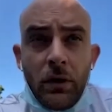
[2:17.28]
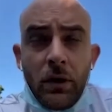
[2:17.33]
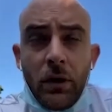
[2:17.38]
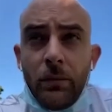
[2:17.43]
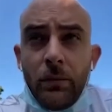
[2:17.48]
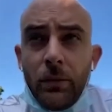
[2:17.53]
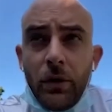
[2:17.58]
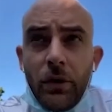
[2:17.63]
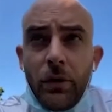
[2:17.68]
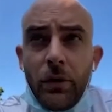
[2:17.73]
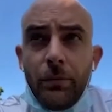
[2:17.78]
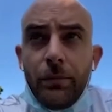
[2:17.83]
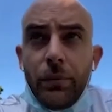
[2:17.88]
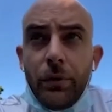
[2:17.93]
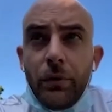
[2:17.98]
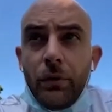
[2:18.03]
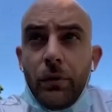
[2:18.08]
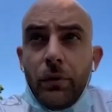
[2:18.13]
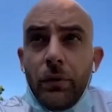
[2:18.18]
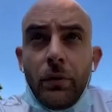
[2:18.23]
comme,
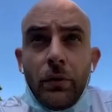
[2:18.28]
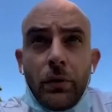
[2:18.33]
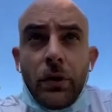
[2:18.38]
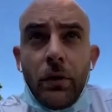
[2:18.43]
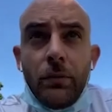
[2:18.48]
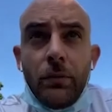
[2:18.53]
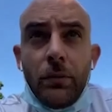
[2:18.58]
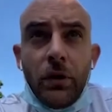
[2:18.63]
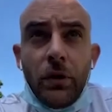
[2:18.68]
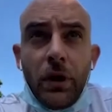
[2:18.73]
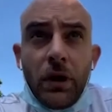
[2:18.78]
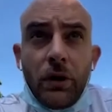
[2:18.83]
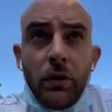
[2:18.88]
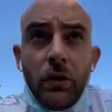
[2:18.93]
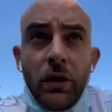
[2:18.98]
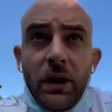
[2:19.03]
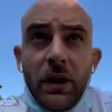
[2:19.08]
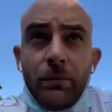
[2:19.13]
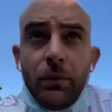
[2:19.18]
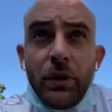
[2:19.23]
un
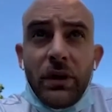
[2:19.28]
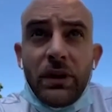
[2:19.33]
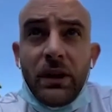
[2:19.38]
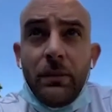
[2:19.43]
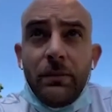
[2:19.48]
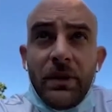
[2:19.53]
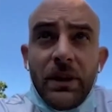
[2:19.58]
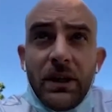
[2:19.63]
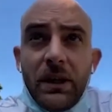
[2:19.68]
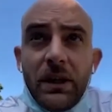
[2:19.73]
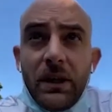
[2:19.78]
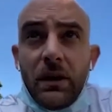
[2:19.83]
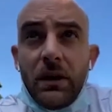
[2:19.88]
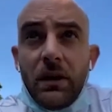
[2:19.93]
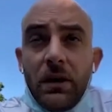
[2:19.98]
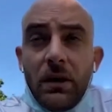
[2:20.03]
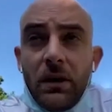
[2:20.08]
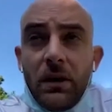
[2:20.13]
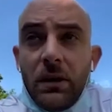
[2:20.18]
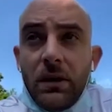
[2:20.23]
collègue peut être amené
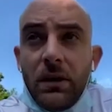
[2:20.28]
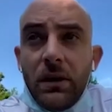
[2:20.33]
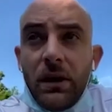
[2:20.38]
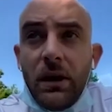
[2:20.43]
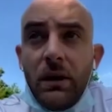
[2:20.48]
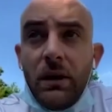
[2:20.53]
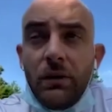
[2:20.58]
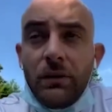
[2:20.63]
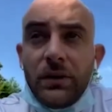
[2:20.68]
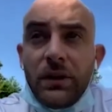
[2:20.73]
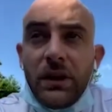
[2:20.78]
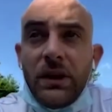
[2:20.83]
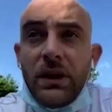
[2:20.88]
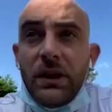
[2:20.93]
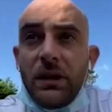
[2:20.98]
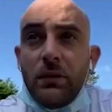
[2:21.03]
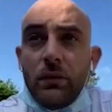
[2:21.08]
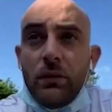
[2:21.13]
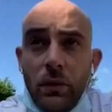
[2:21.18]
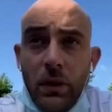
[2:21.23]
à,
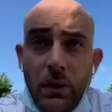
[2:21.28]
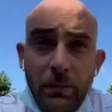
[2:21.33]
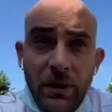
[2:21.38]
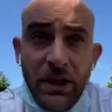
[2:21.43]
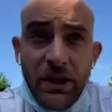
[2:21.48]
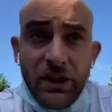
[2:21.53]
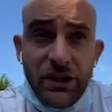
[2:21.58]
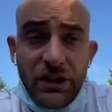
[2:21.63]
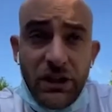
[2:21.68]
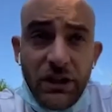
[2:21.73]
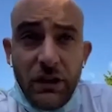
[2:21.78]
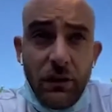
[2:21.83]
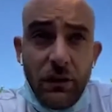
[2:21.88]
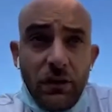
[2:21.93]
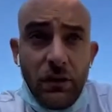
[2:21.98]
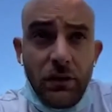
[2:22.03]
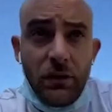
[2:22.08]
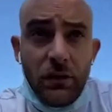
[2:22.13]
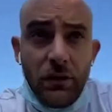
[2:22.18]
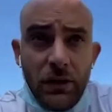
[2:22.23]
entraîner ou à manager
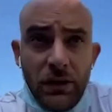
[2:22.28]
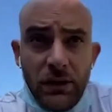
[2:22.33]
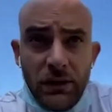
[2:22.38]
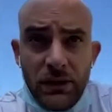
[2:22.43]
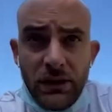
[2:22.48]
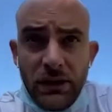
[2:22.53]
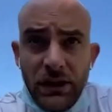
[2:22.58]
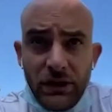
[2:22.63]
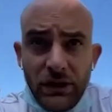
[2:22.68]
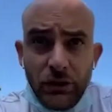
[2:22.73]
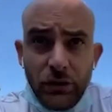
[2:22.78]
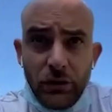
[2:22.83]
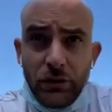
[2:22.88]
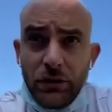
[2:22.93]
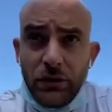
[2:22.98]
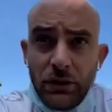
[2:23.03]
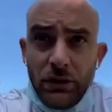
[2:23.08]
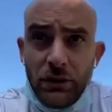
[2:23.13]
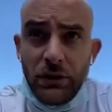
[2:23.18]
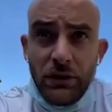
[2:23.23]
des nageurs
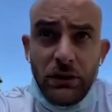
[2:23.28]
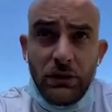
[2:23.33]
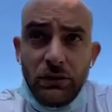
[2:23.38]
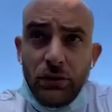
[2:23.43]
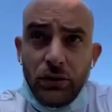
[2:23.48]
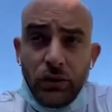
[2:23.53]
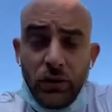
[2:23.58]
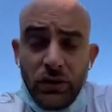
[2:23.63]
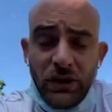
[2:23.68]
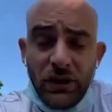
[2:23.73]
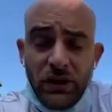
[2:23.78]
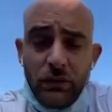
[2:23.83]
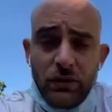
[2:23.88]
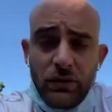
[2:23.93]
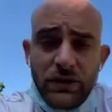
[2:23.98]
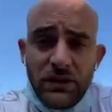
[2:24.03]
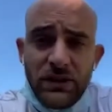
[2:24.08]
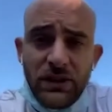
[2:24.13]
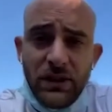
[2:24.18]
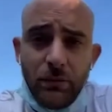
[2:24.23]
que j'entraîne
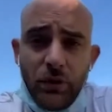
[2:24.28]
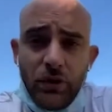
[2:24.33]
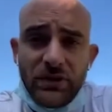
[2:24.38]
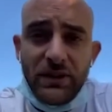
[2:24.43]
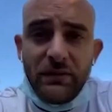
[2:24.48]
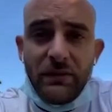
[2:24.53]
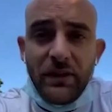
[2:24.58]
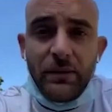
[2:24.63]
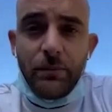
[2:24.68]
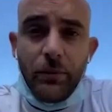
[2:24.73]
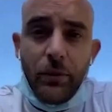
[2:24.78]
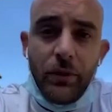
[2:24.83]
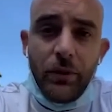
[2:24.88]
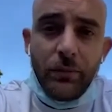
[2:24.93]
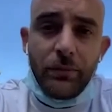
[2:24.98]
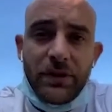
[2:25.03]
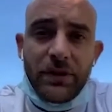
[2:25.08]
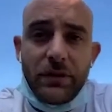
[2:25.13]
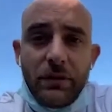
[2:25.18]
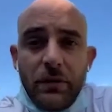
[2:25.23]
quotidiennement. Ça va
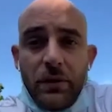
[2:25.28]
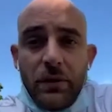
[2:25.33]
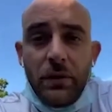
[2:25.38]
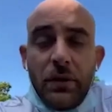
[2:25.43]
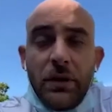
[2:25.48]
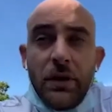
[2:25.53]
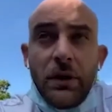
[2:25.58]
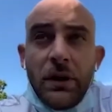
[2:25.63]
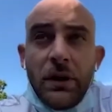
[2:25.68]
dépendre parce que